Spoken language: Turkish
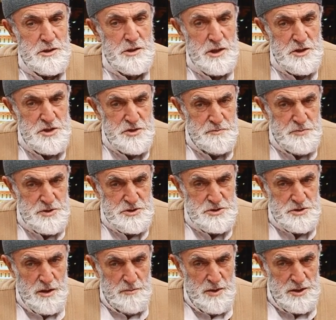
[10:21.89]
geniş bir
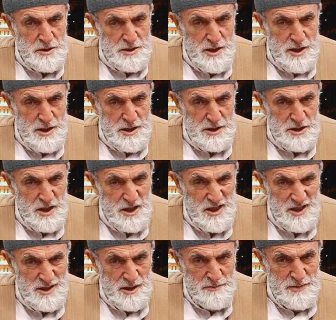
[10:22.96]
zamanda
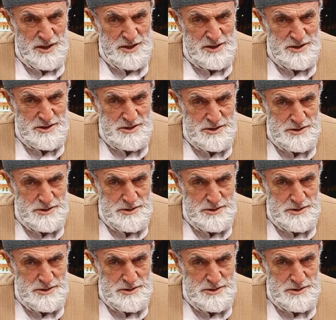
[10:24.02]
yakalamalıdır.